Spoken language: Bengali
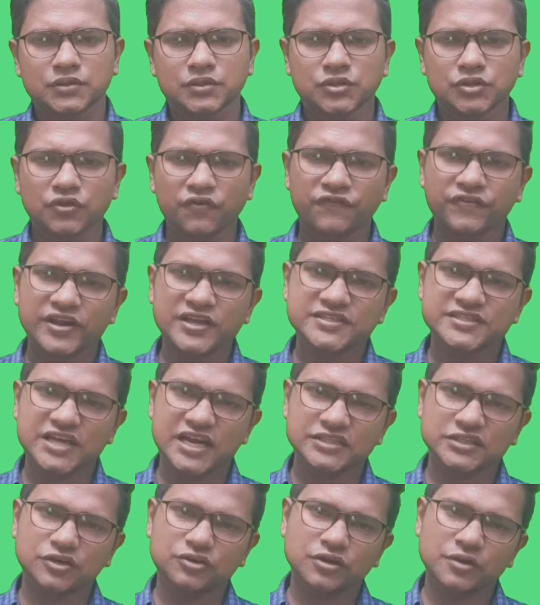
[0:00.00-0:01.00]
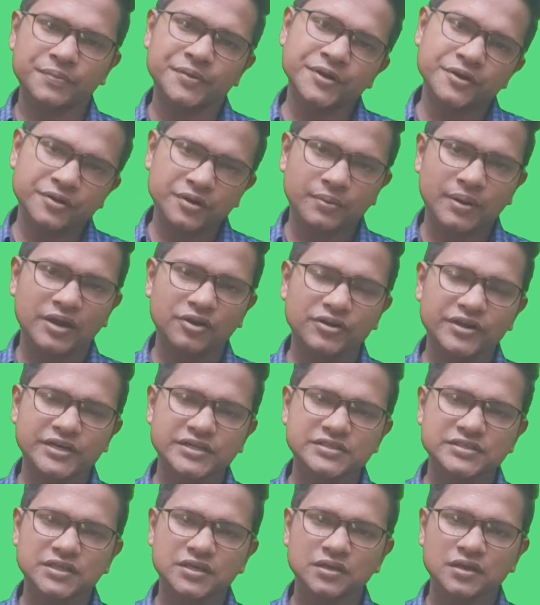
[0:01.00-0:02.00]
তো ফ্রেন্ডস আশা করি ভিডিওটা ভালো
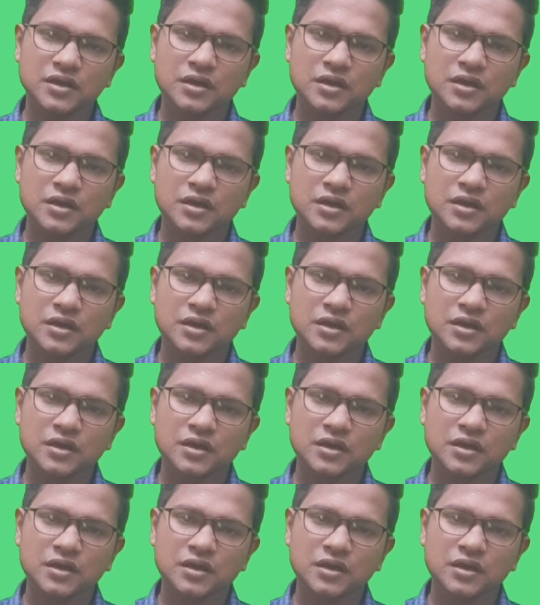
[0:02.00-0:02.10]
লেগেছে